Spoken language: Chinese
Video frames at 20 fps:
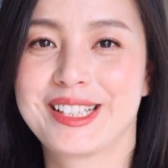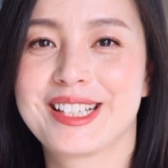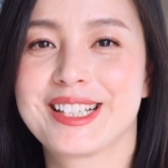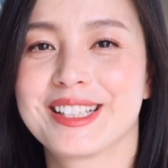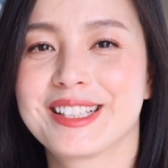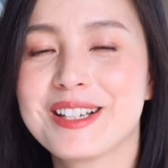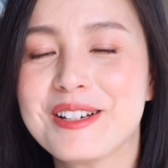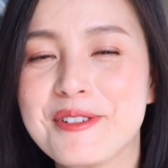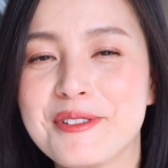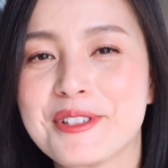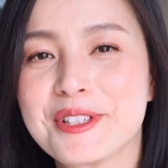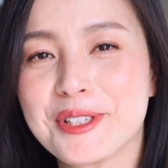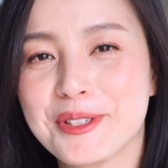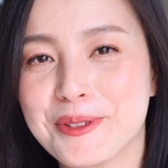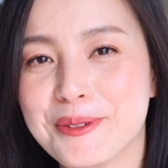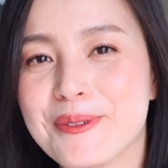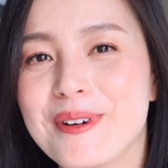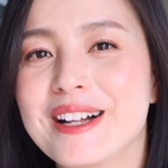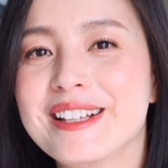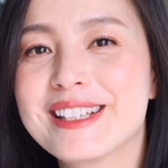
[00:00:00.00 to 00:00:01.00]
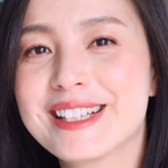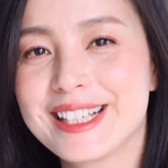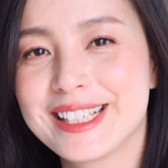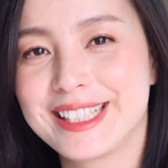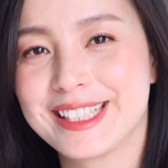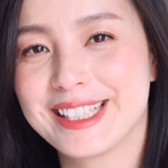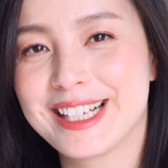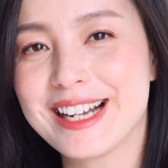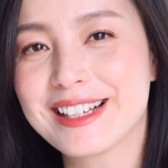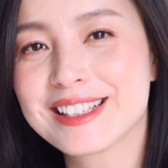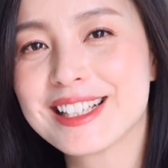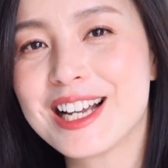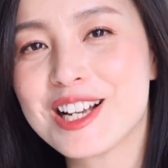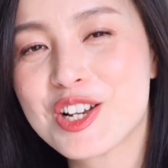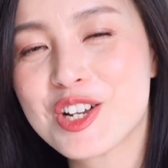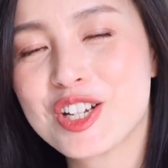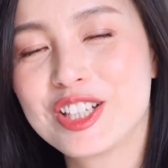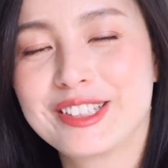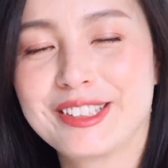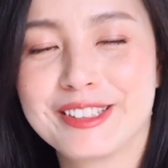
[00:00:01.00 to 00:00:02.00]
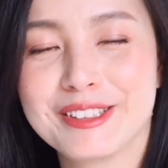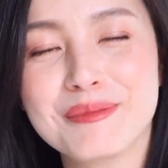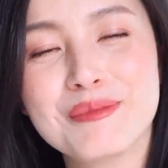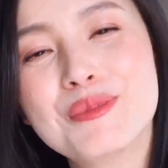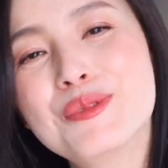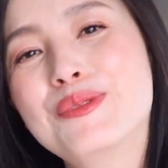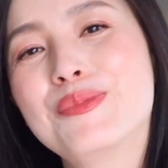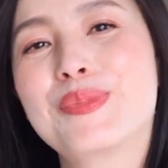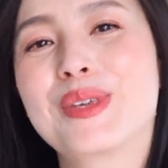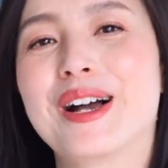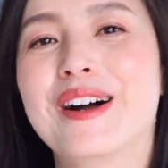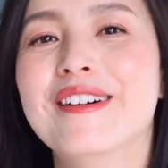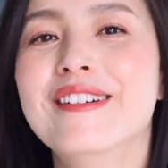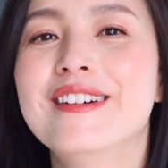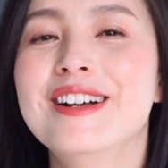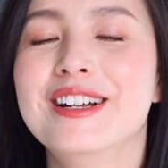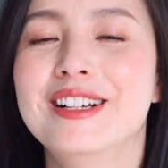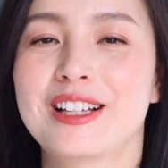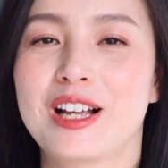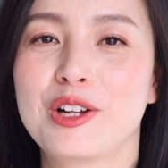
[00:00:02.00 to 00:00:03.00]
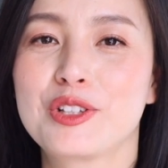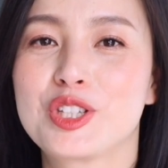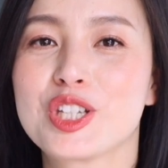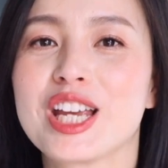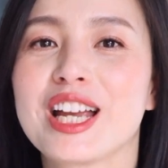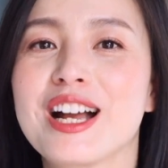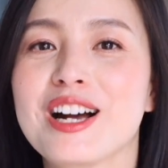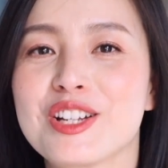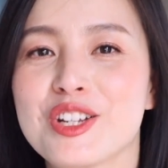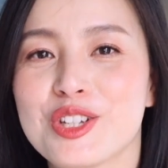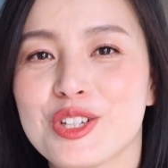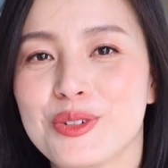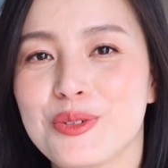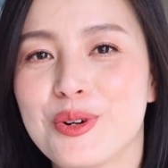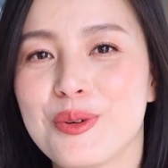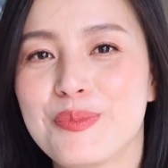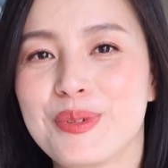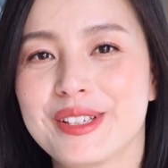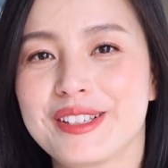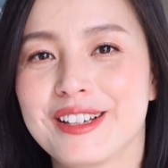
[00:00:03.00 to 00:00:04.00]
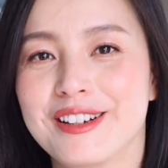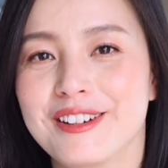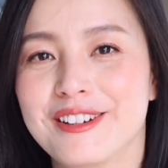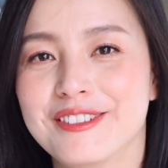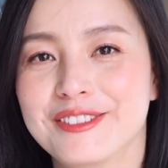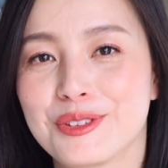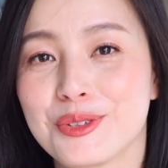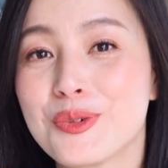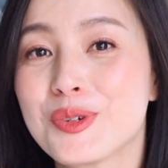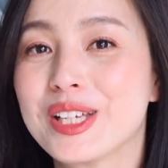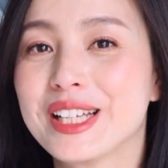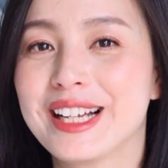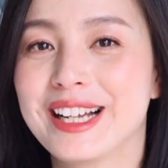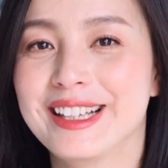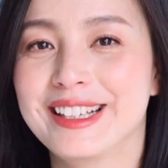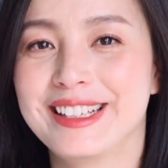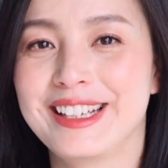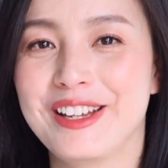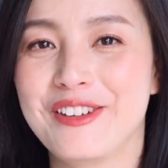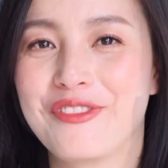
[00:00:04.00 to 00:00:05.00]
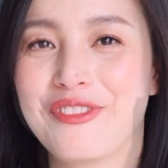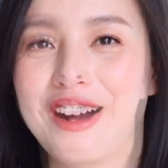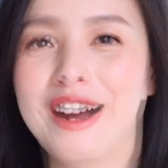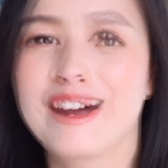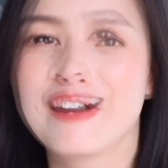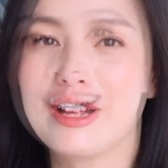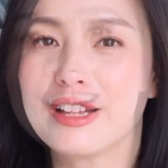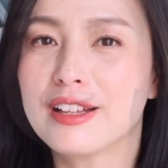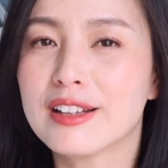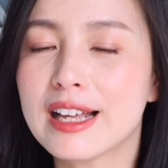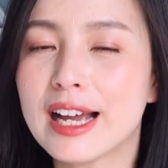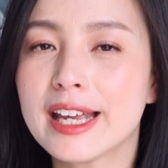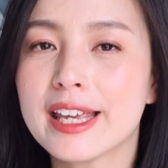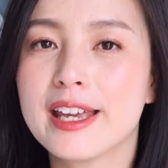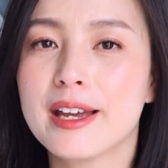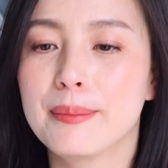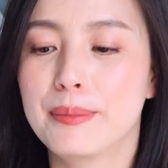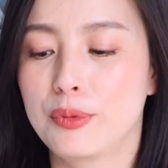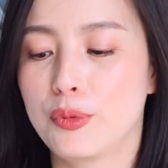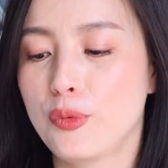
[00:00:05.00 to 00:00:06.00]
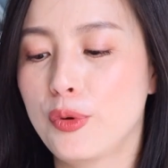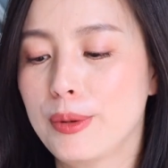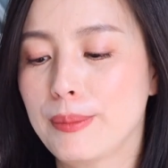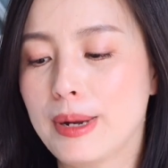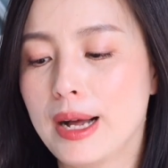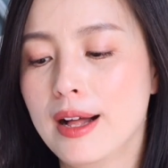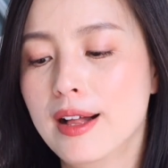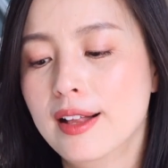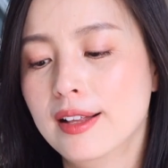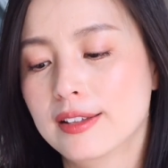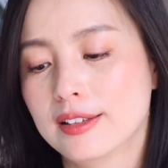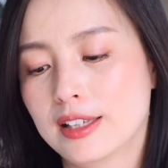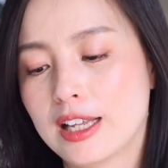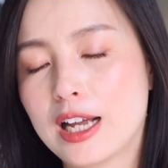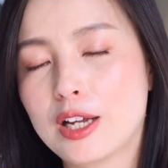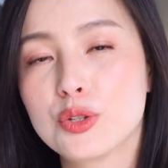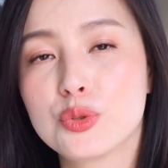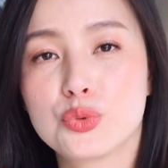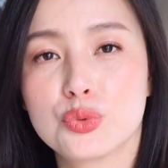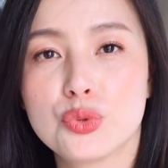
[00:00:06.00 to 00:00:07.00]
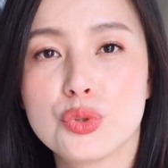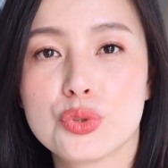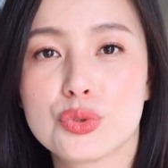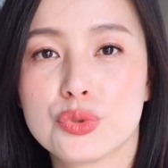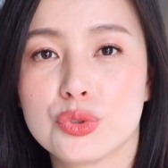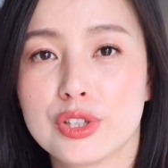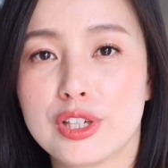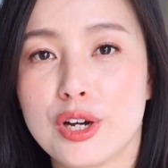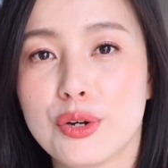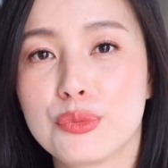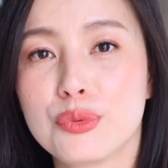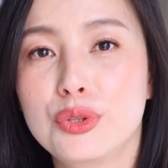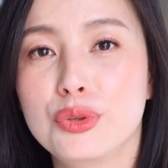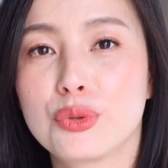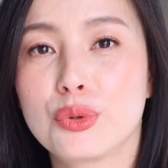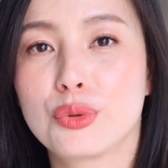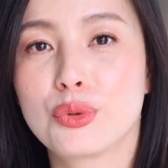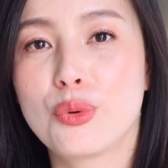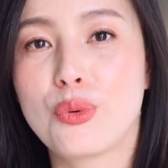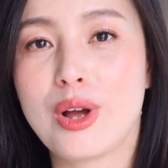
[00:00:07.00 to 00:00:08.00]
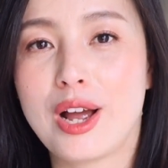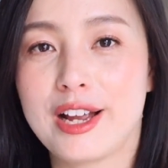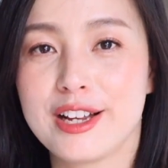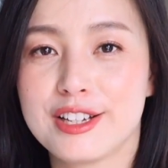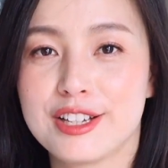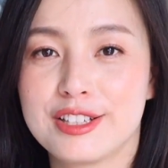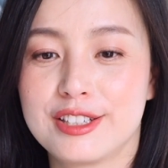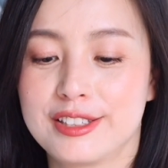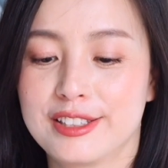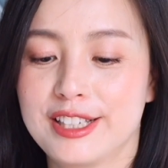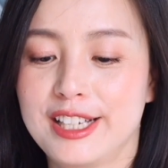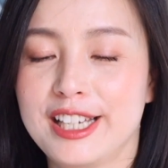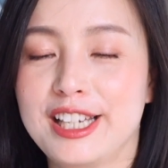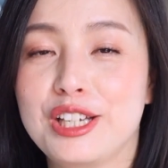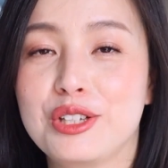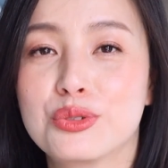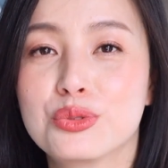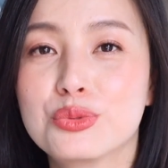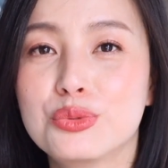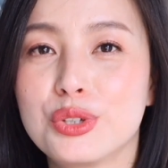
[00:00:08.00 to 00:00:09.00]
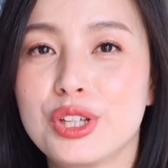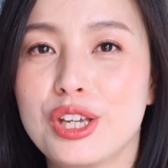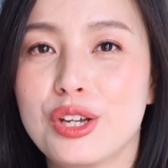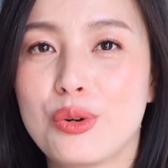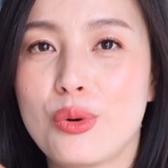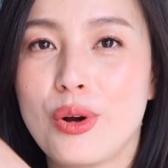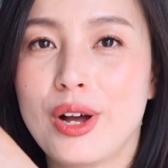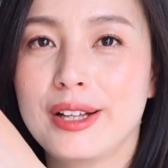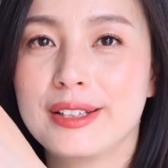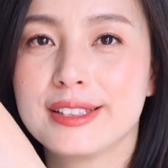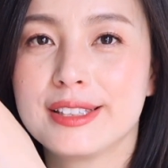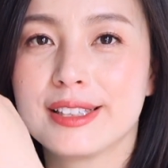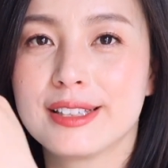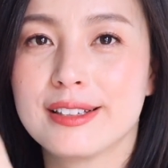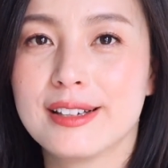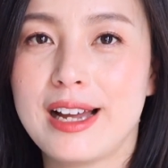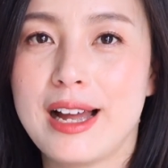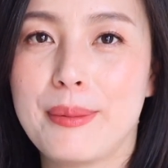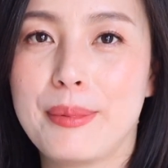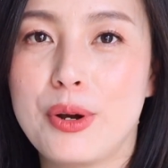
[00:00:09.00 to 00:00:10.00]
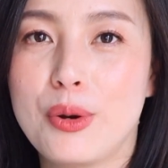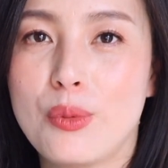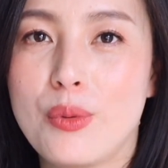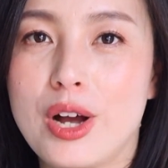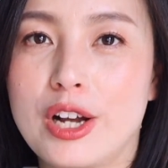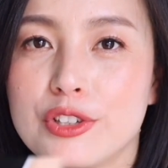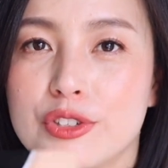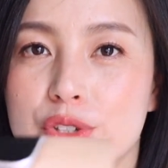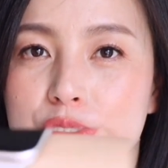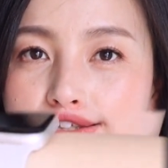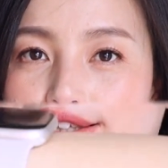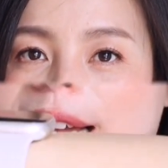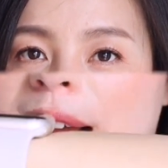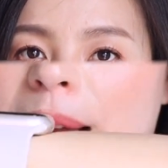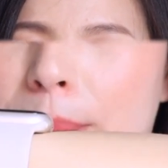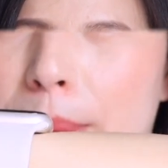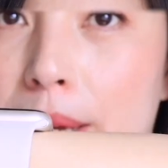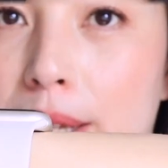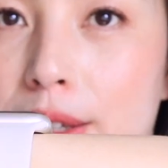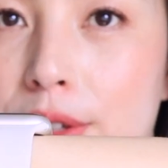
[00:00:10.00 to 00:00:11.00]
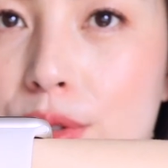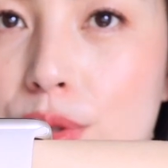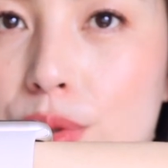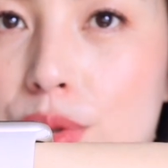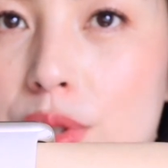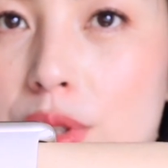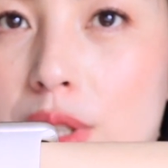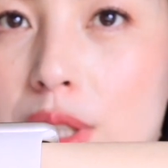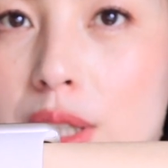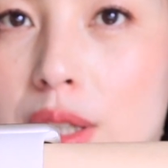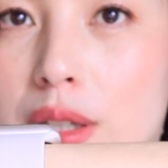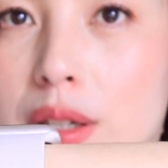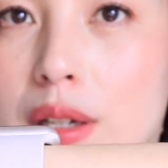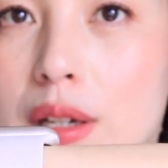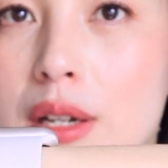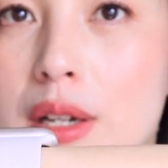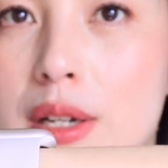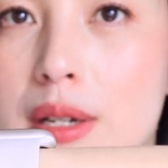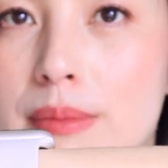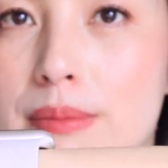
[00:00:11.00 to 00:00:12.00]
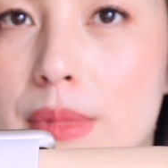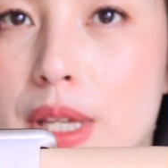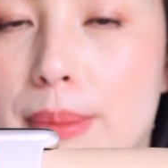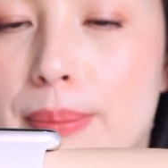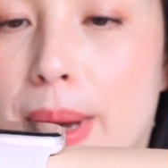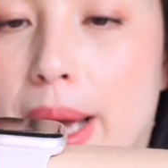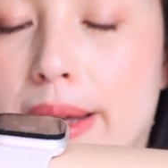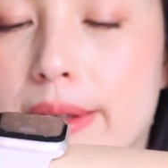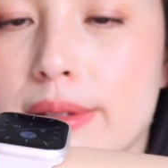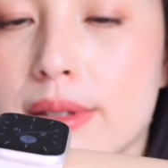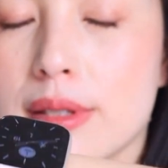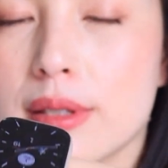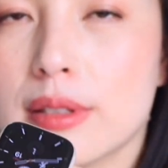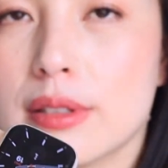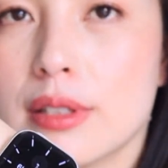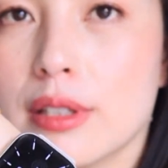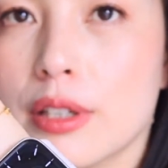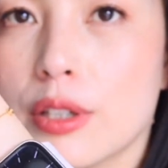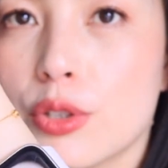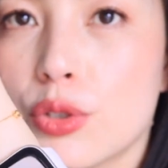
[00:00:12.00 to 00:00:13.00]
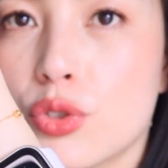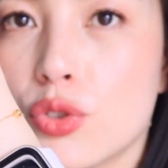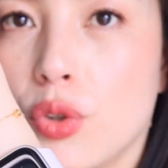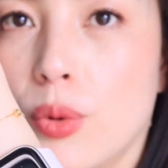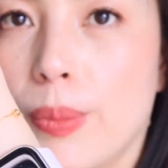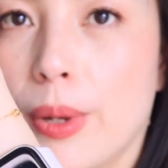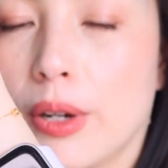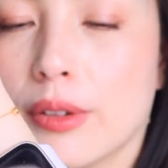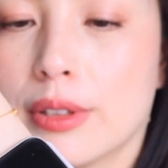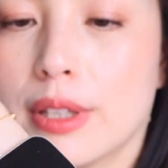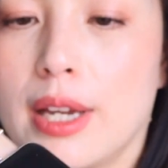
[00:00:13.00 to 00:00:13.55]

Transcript: 直到走完自己刚才设立的目标。然后这个是我比较中意它的地方，反正它也不贵嘛。那如果说你要运动的话，还是可以入一款这个 Apple Watch 搭配的就是这个米白色的手表